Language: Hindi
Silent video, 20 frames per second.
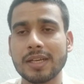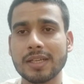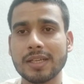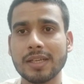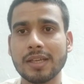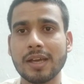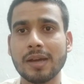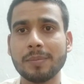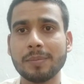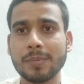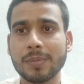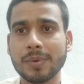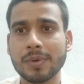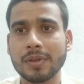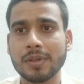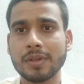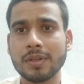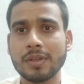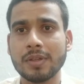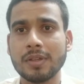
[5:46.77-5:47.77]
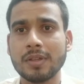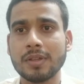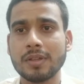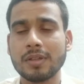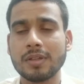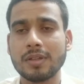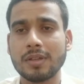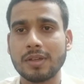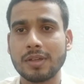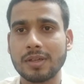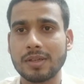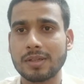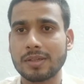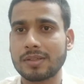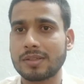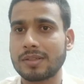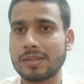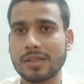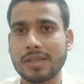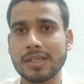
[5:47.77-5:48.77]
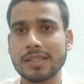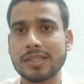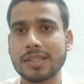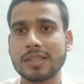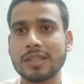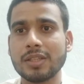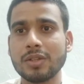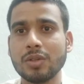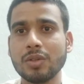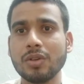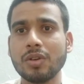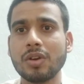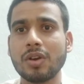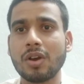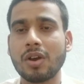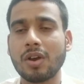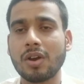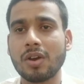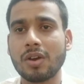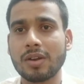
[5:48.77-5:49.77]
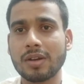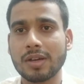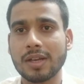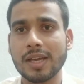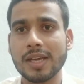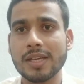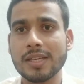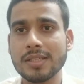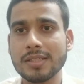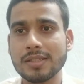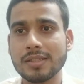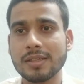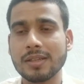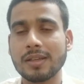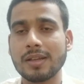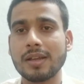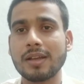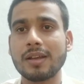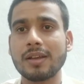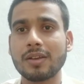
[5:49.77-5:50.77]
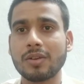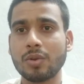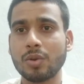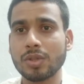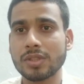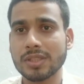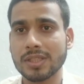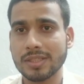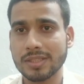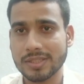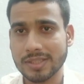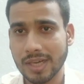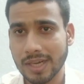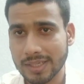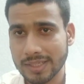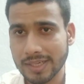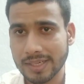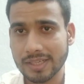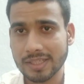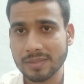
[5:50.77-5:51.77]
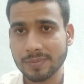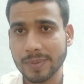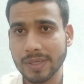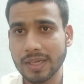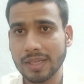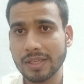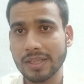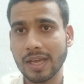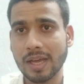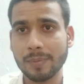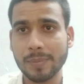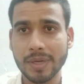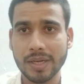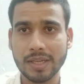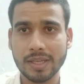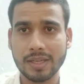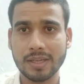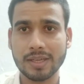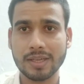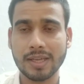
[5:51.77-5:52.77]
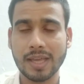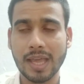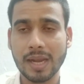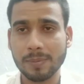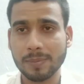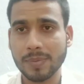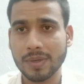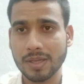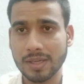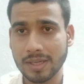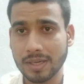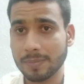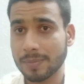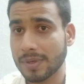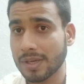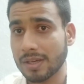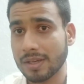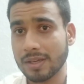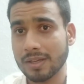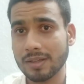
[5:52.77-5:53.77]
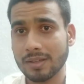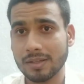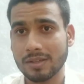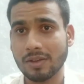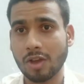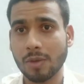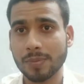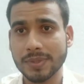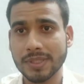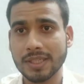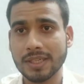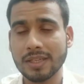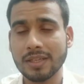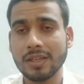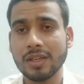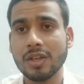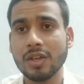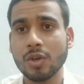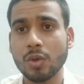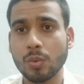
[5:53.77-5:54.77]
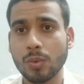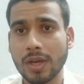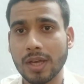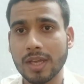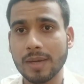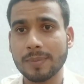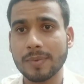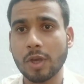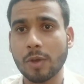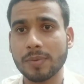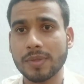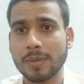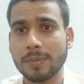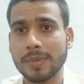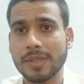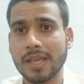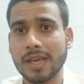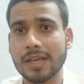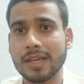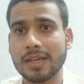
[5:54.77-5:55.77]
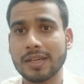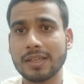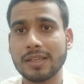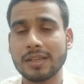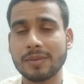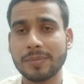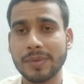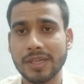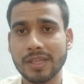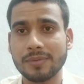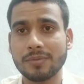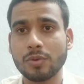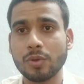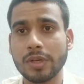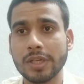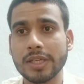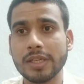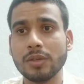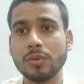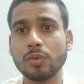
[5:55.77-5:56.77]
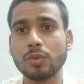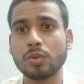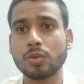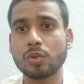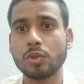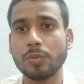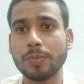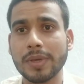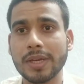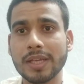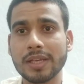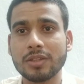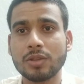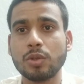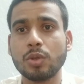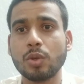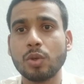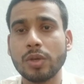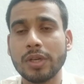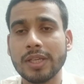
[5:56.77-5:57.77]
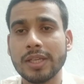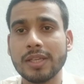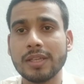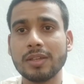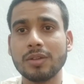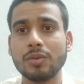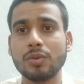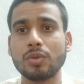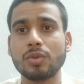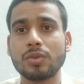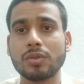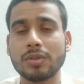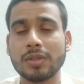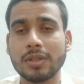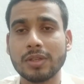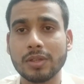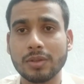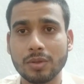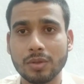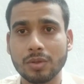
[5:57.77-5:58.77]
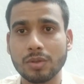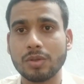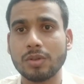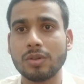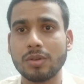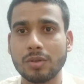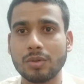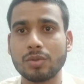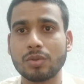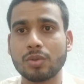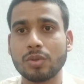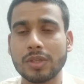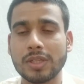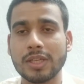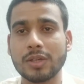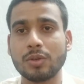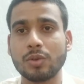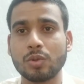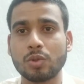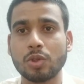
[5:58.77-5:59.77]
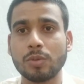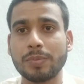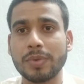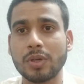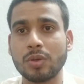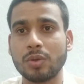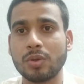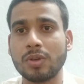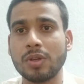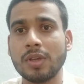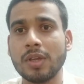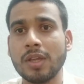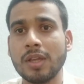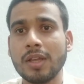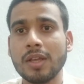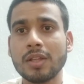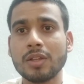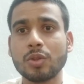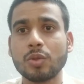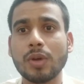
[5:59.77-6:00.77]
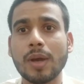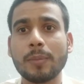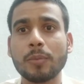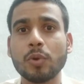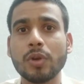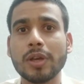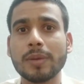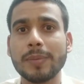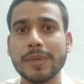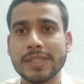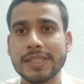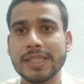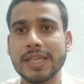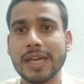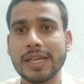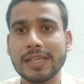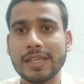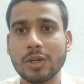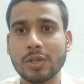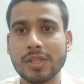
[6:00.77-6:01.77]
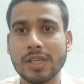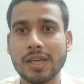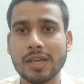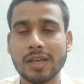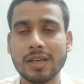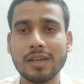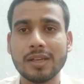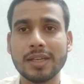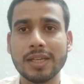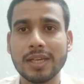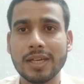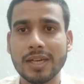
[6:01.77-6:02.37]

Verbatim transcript: के आप कर सकते हो और गाइज कोर्स स्टार्ट करने से पहले यहाँ पर एक हेल्प हेल्प का ऑप्शन है वहाँ हेल्प के ऑप्शन में जा करके एक पीडीएफ खुलेगी उसको पहले थ्रूली उस उसको देखो उसको पढ़ो तो आपको एक बेसिक आइडिया हो जाएगा ई